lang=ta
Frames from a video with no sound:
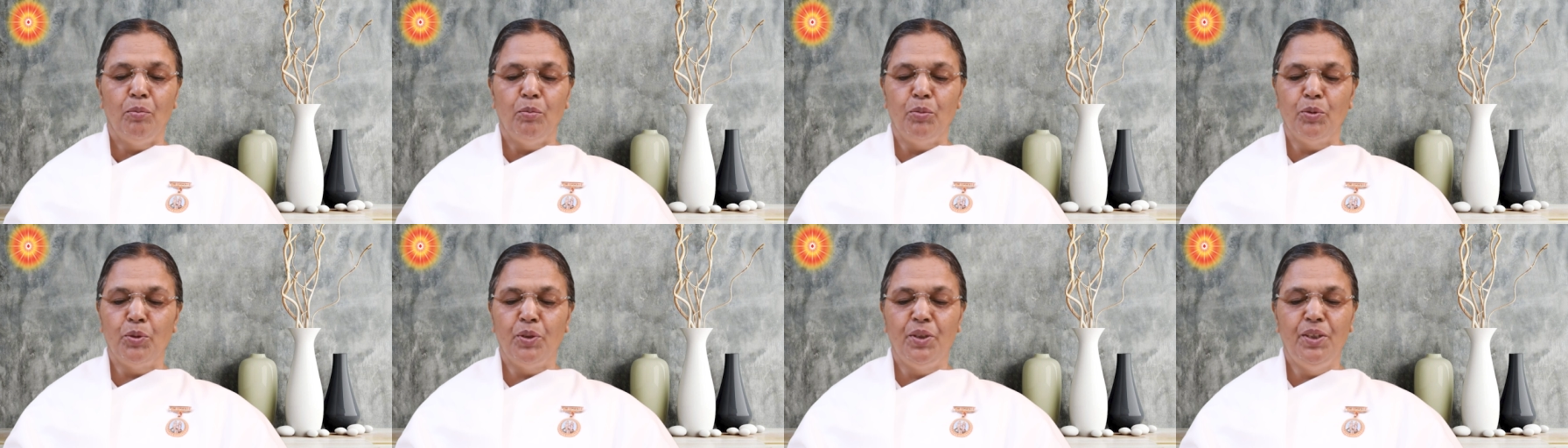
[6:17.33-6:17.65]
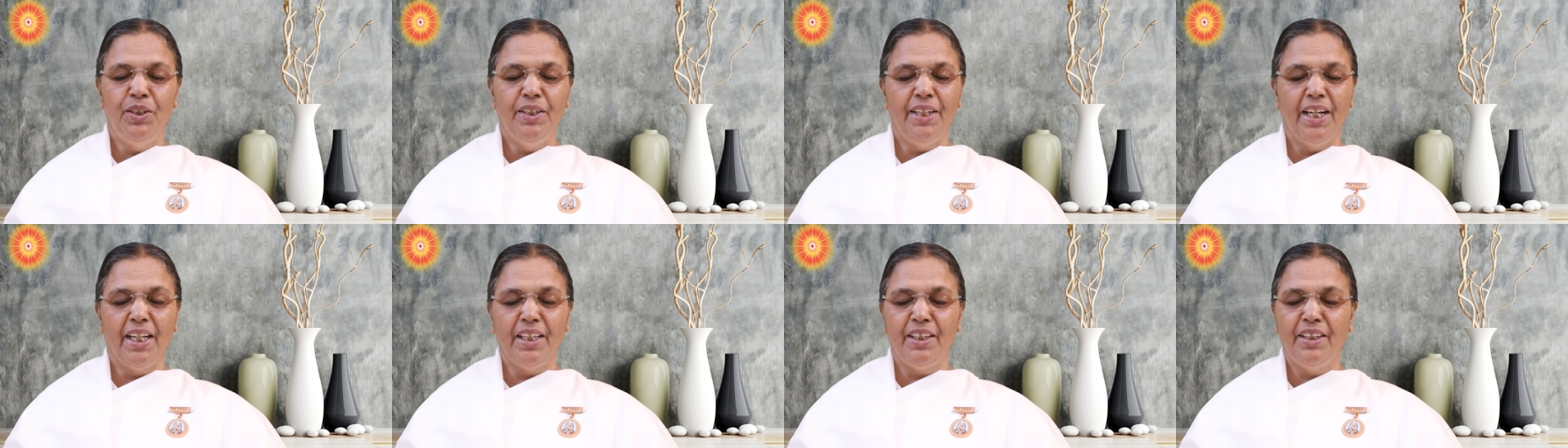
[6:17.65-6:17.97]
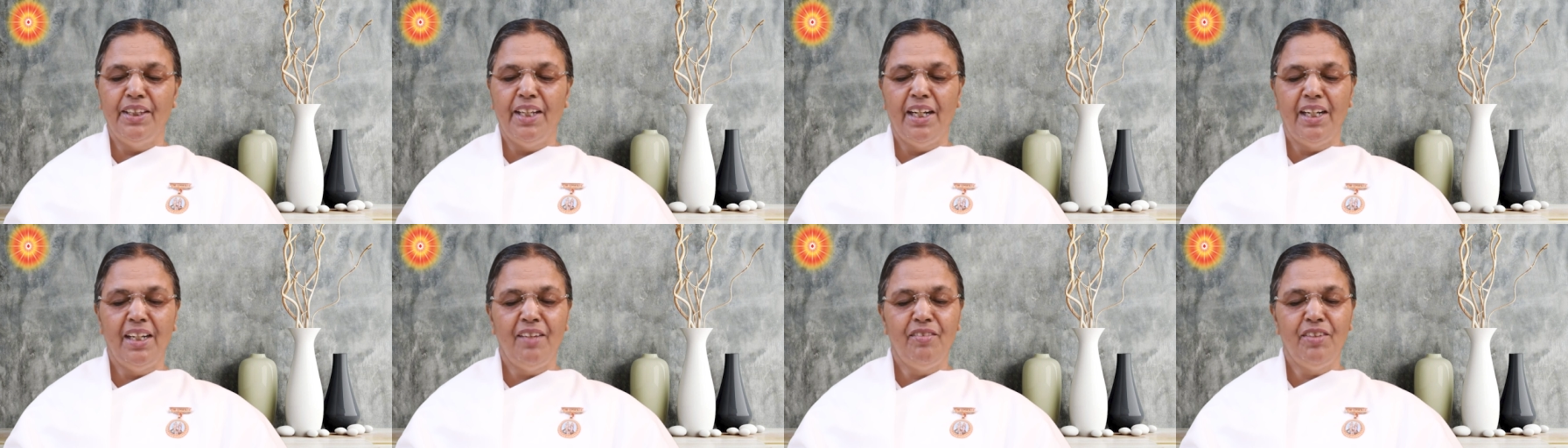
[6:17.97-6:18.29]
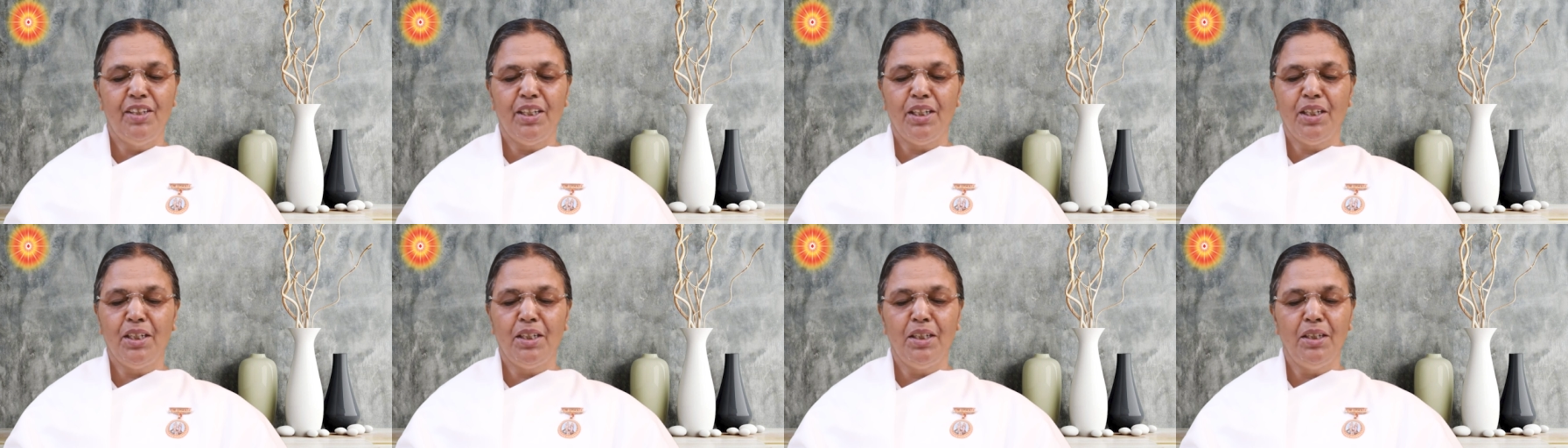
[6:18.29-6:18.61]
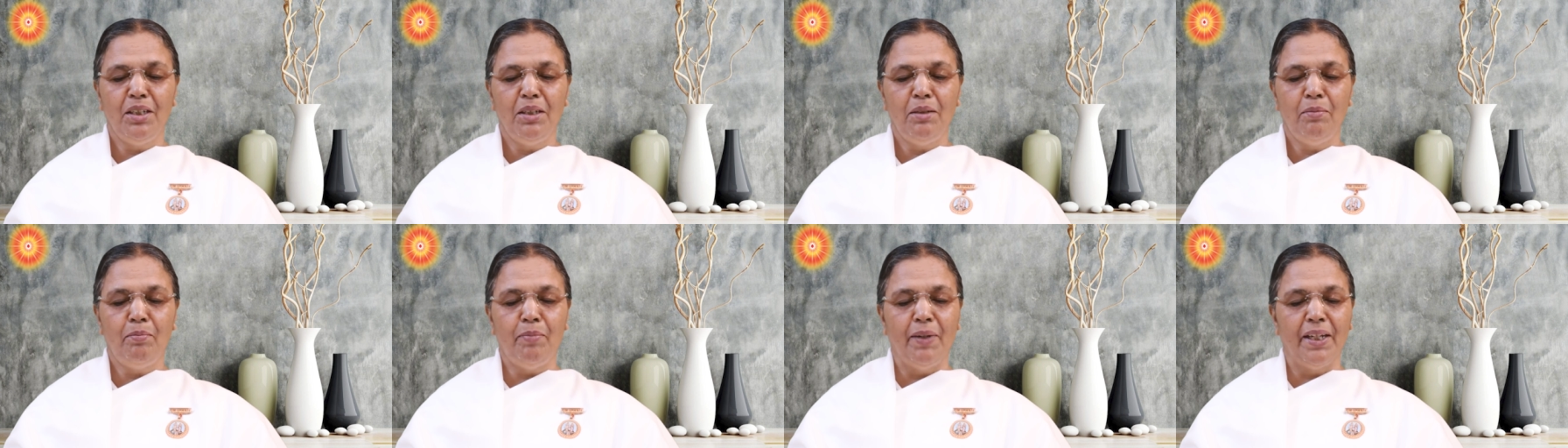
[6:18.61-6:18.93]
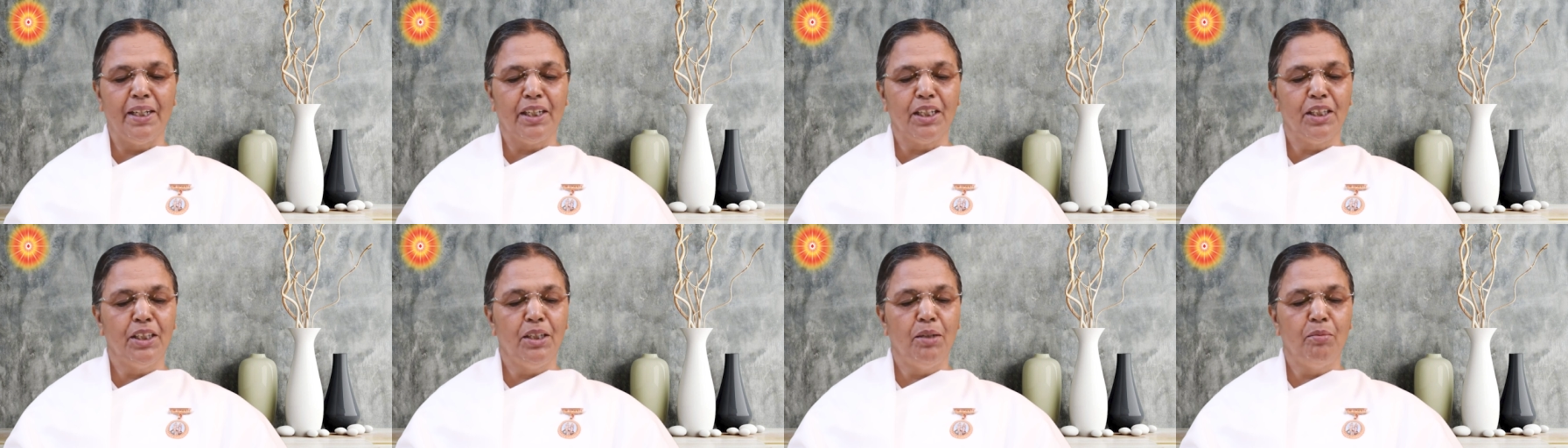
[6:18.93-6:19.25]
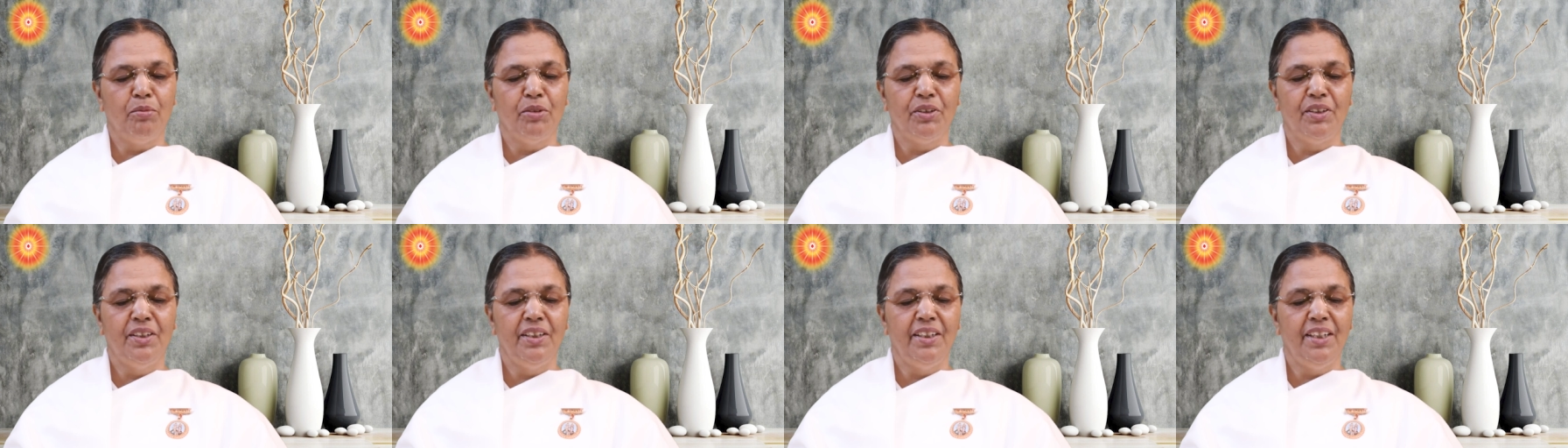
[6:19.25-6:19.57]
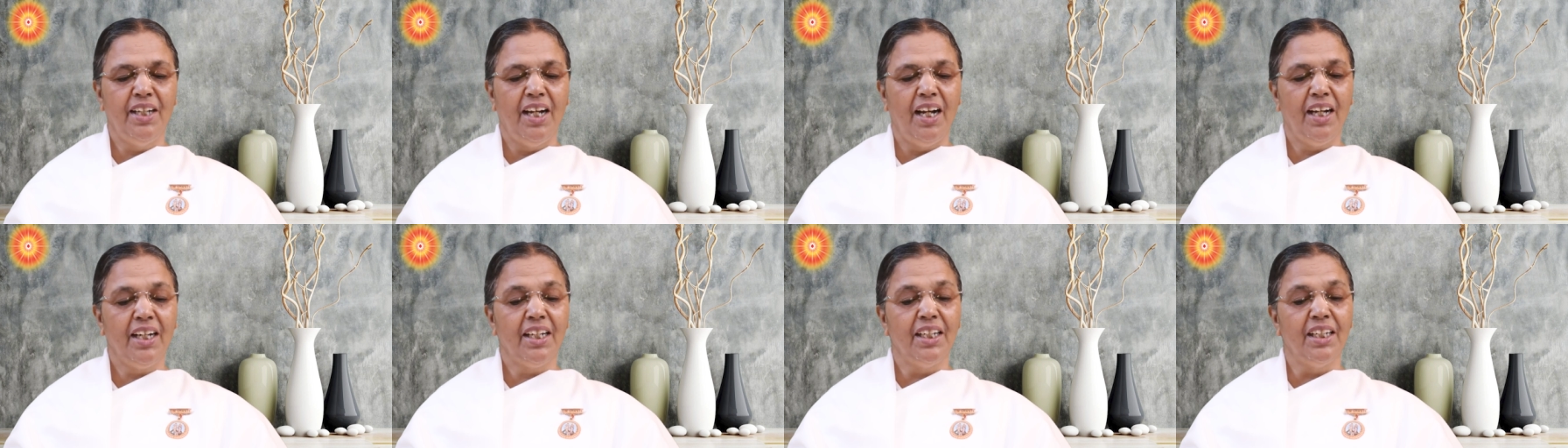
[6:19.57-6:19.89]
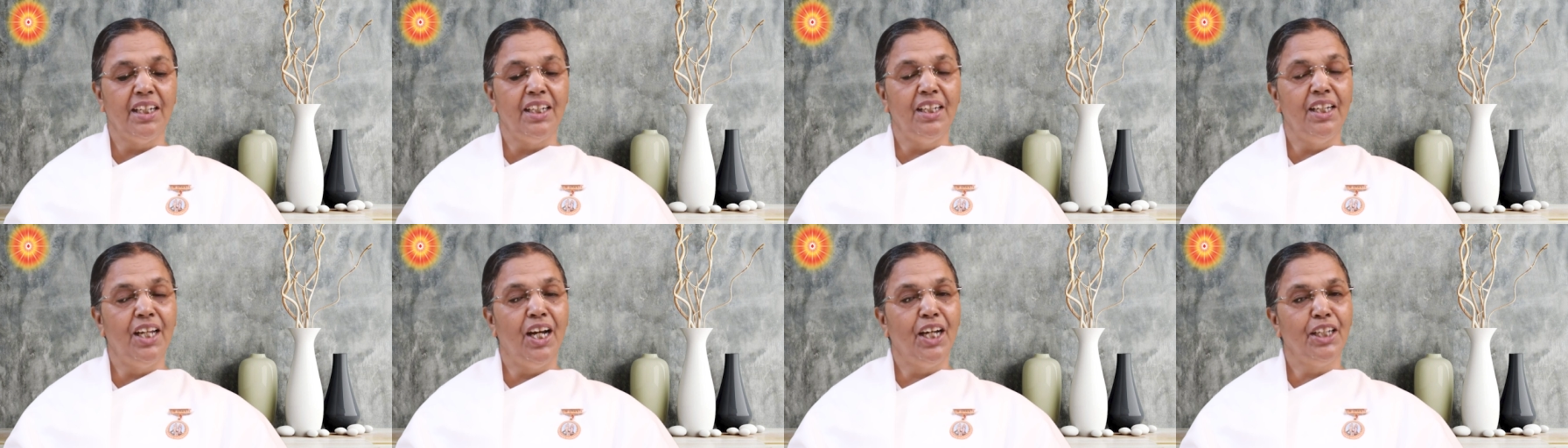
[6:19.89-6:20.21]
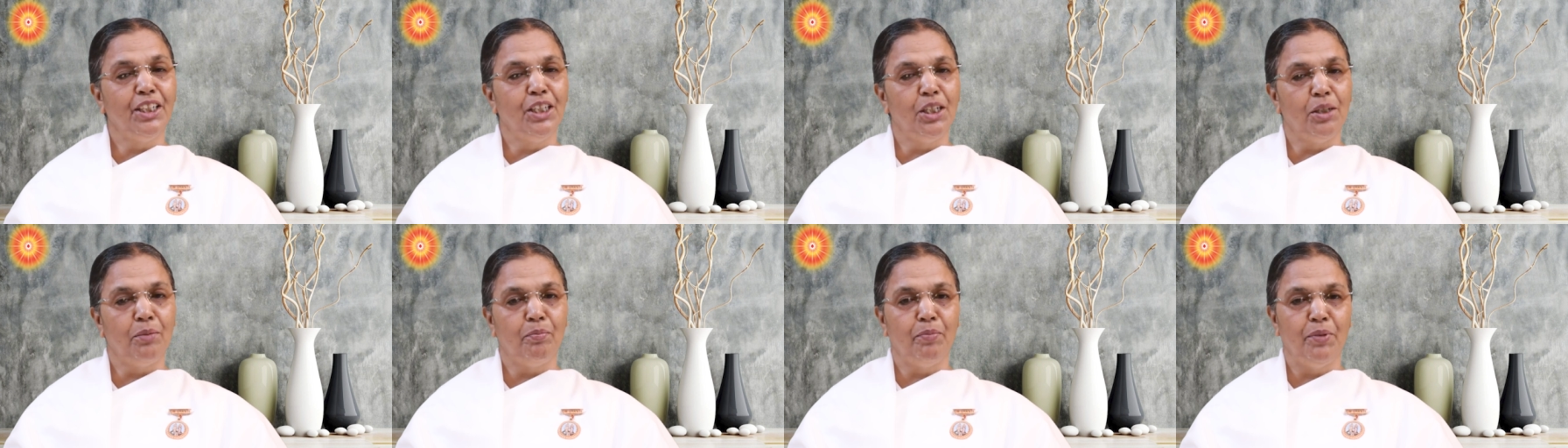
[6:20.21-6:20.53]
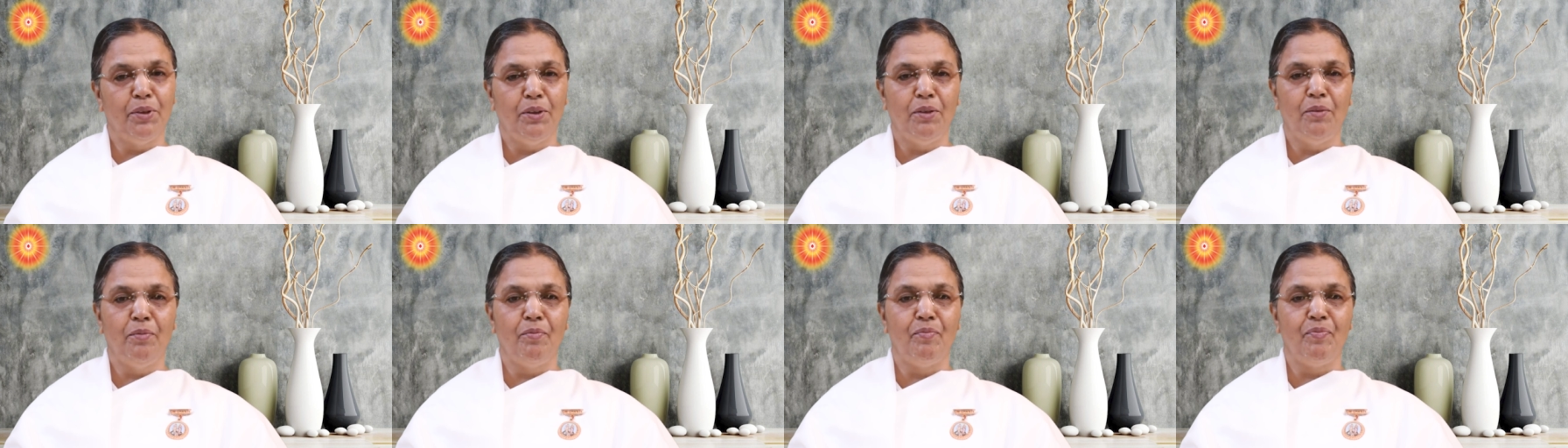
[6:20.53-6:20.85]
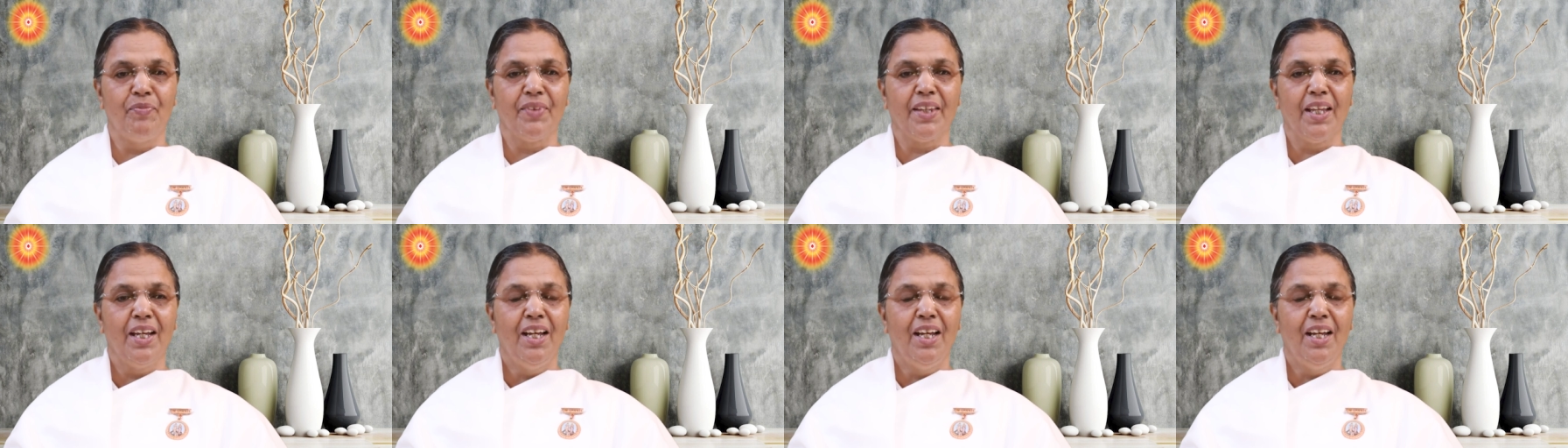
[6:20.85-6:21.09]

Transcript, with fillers: புத்தி அந்த அளவிற்கு பரந்த புத்தியாக இல்லாதிருப்பினும்